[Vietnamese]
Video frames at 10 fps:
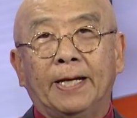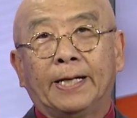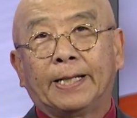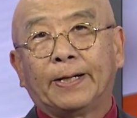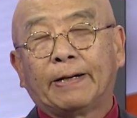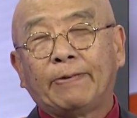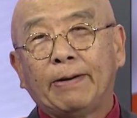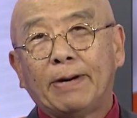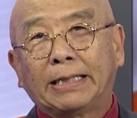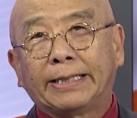Thưa quý vị,
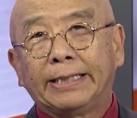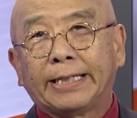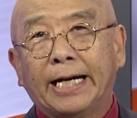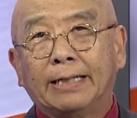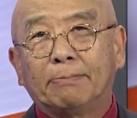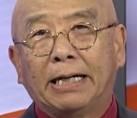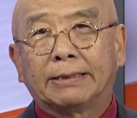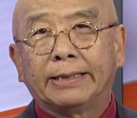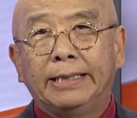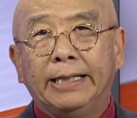bản tin kể là
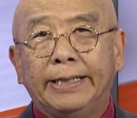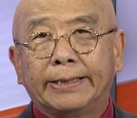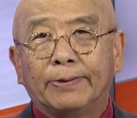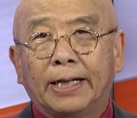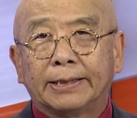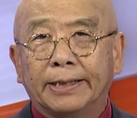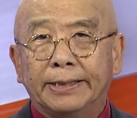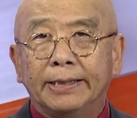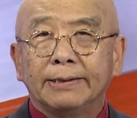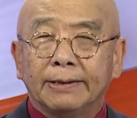bản tin liên quan
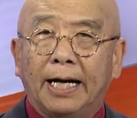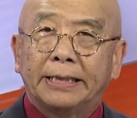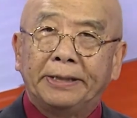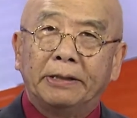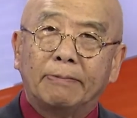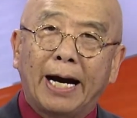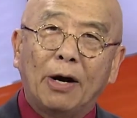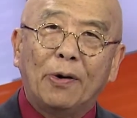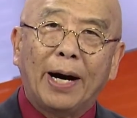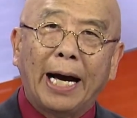tới uh, tiểu bang
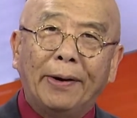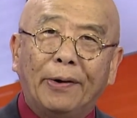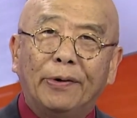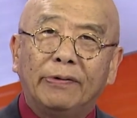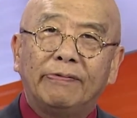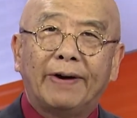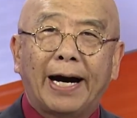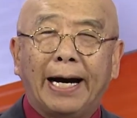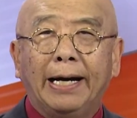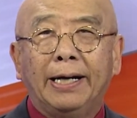Ohio
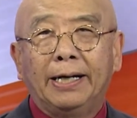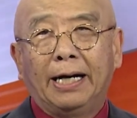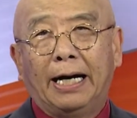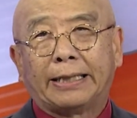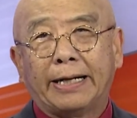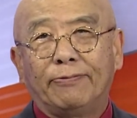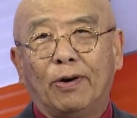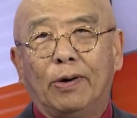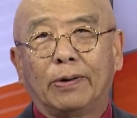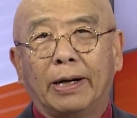và uh, thành
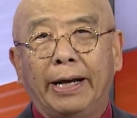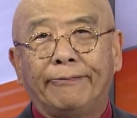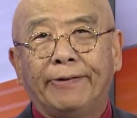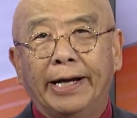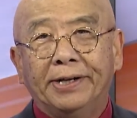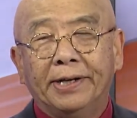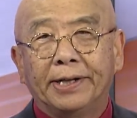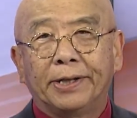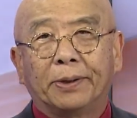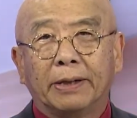phố Cleveland.
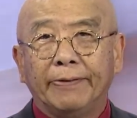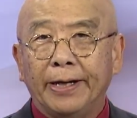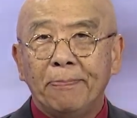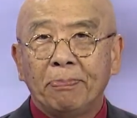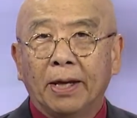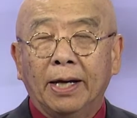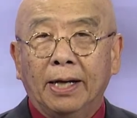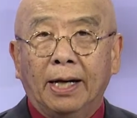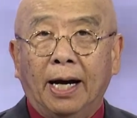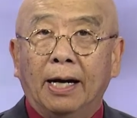Thưa quý vị,
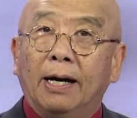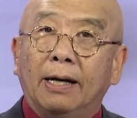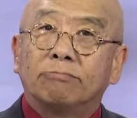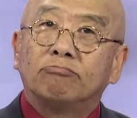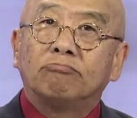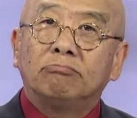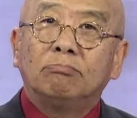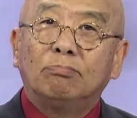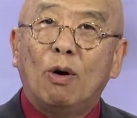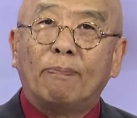uh,
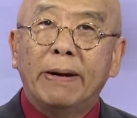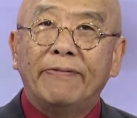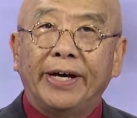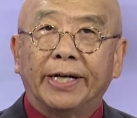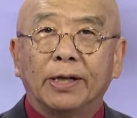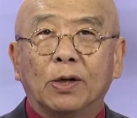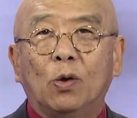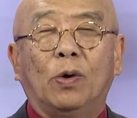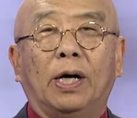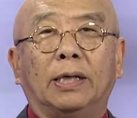một bệnh viện
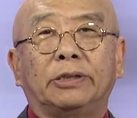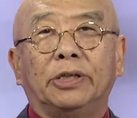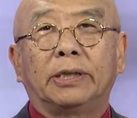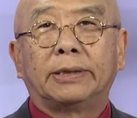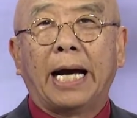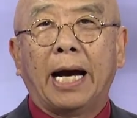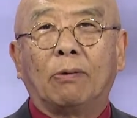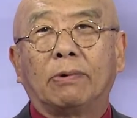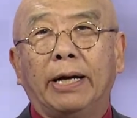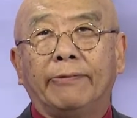của trường đại
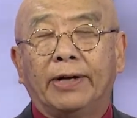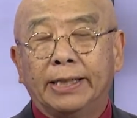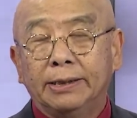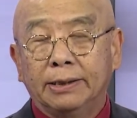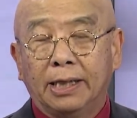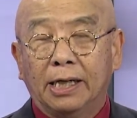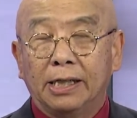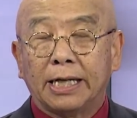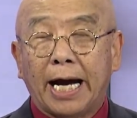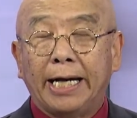học Cleveland
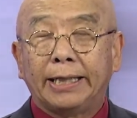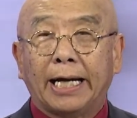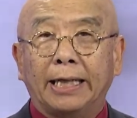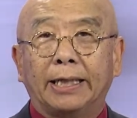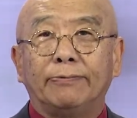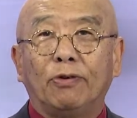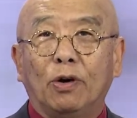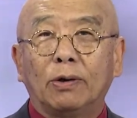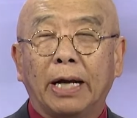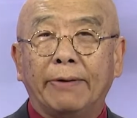ở ngay tại thành
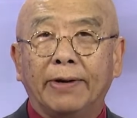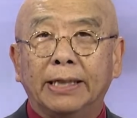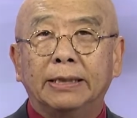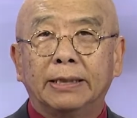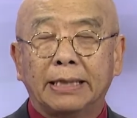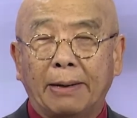phố Cleveland đã